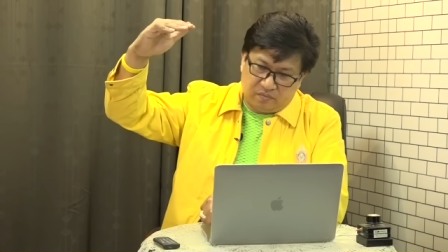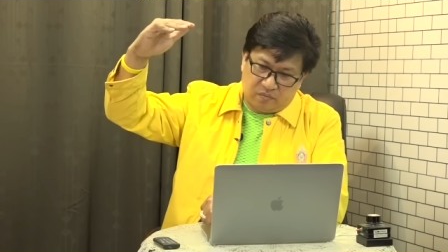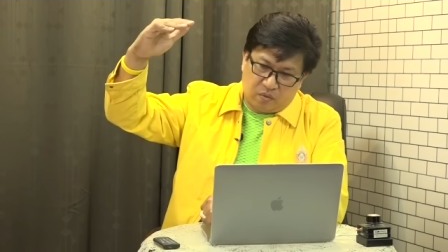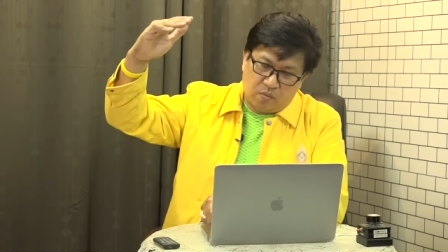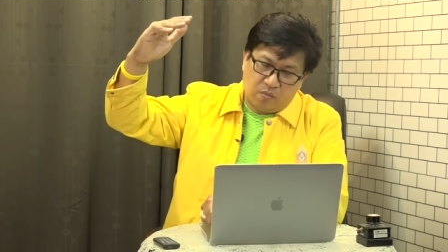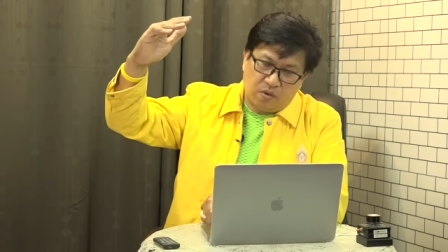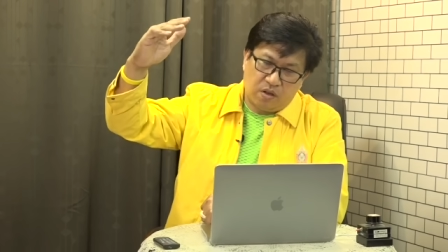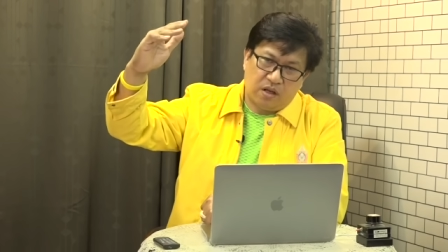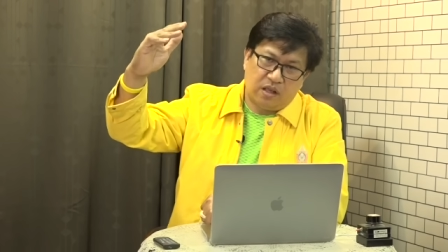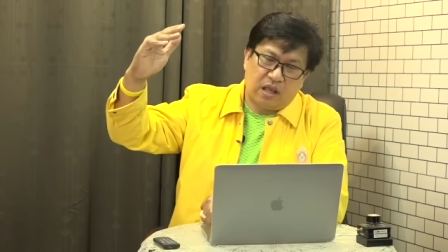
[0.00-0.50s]
ผ
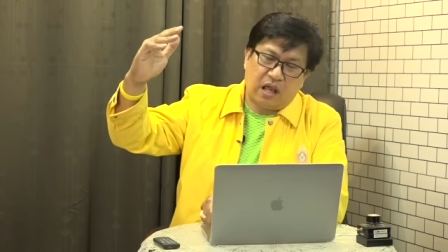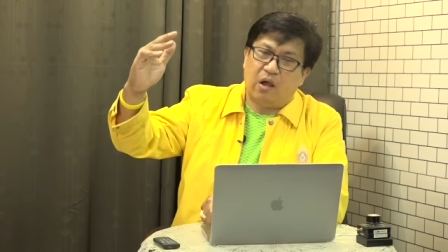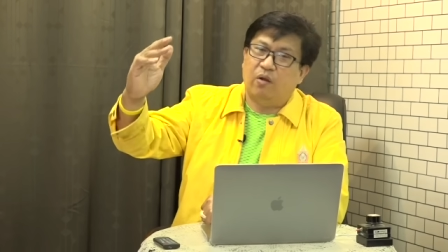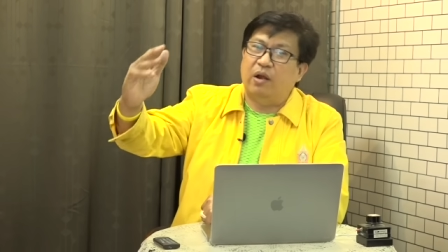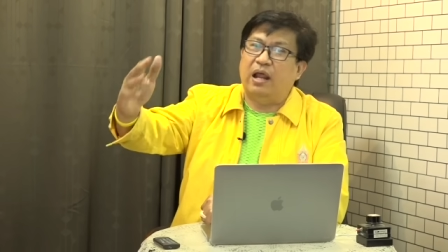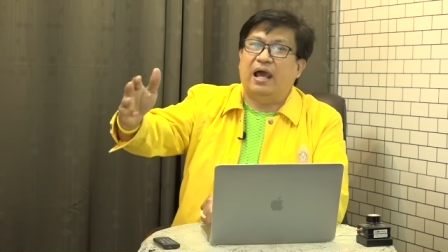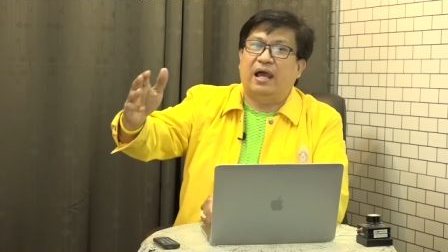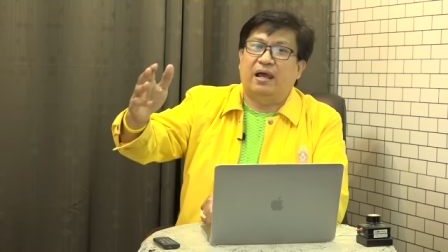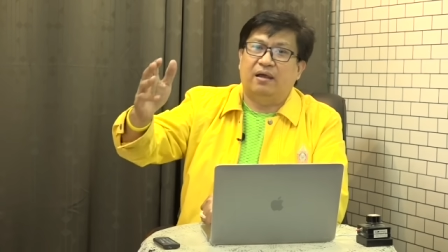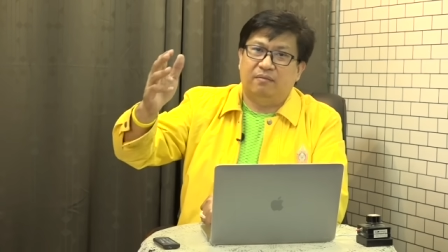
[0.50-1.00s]
มก็เลยเอา
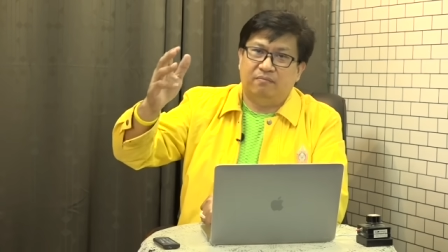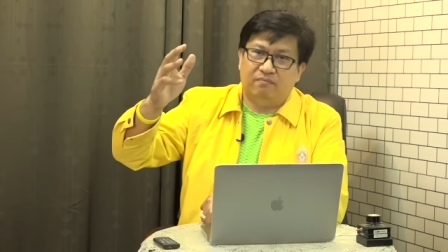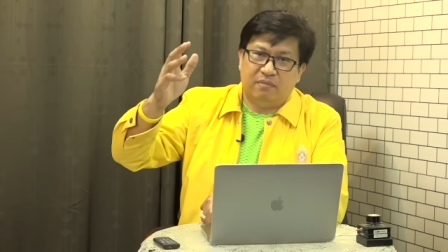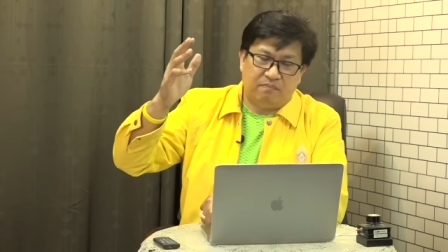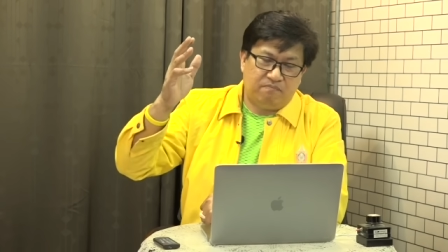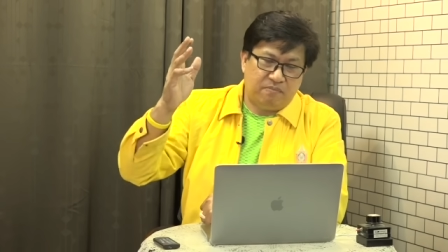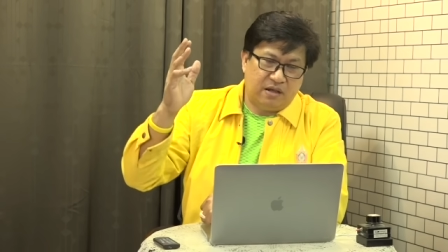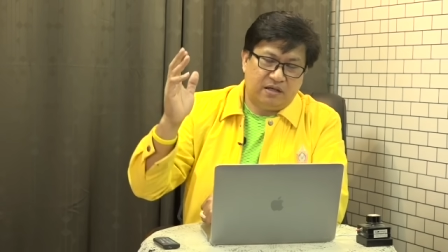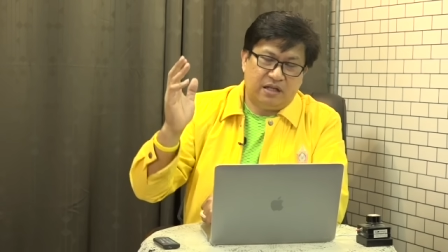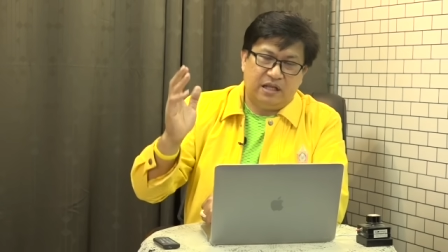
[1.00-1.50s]
ละมา
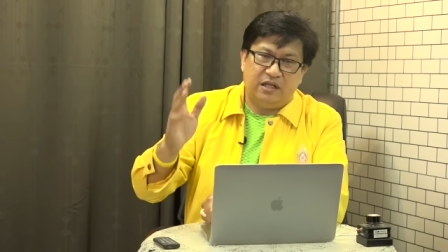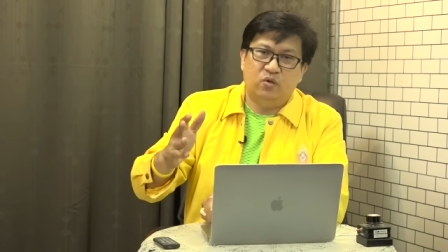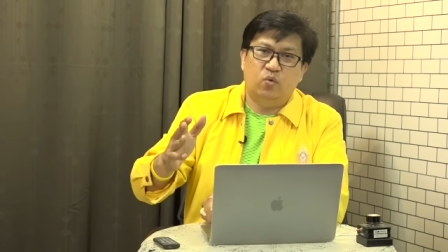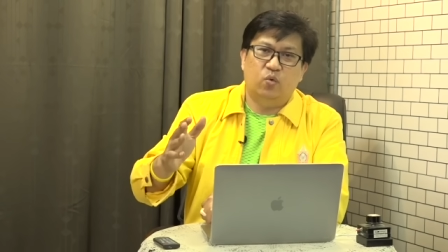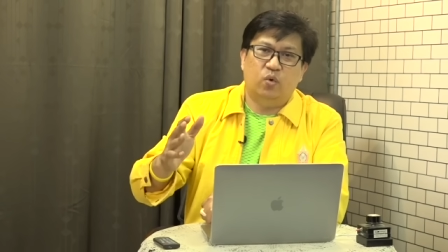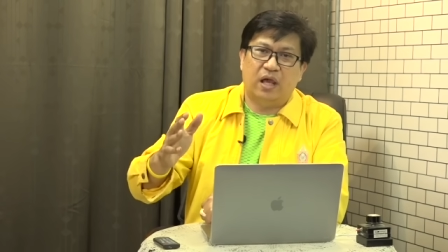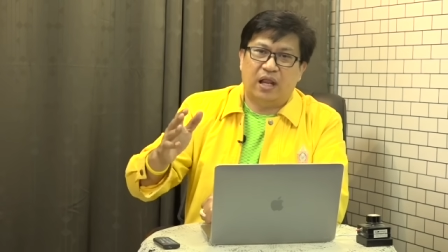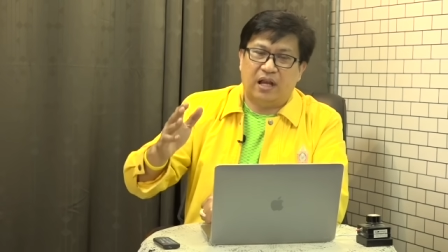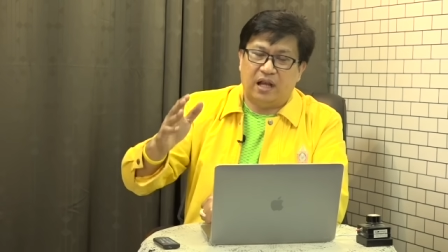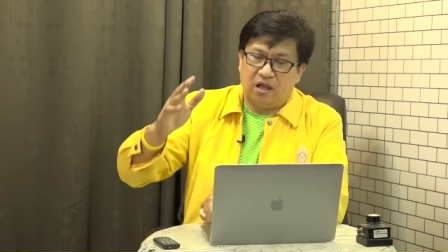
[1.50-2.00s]
เปิดให้ดู
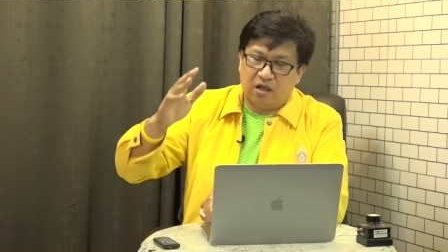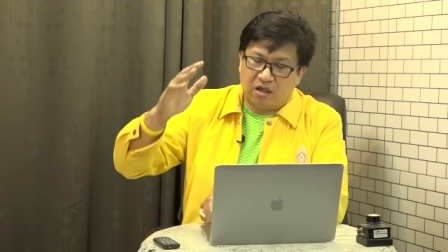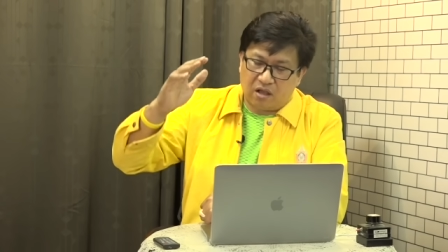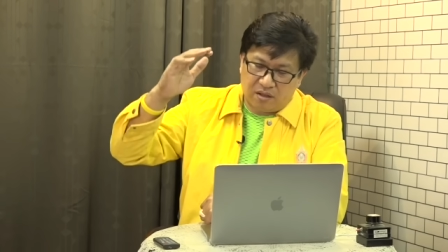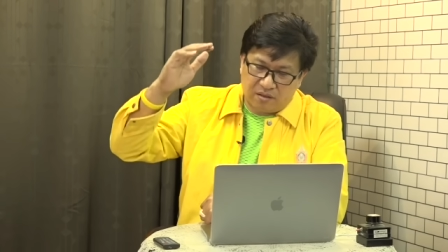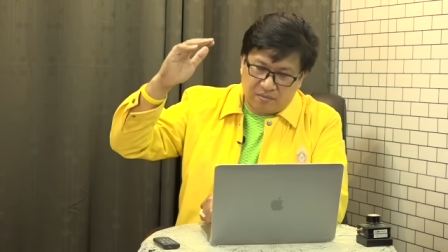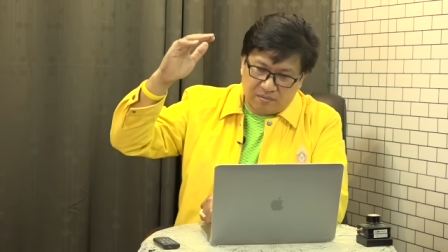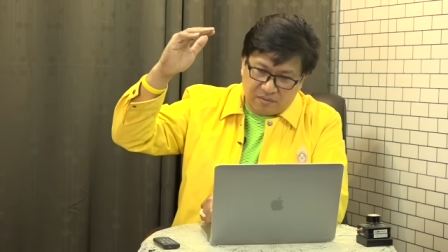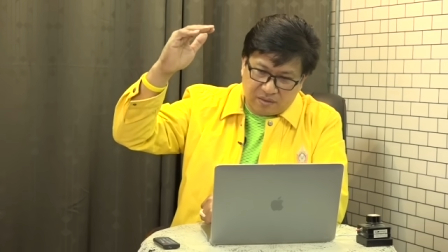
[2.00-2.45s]
กันแล้วก็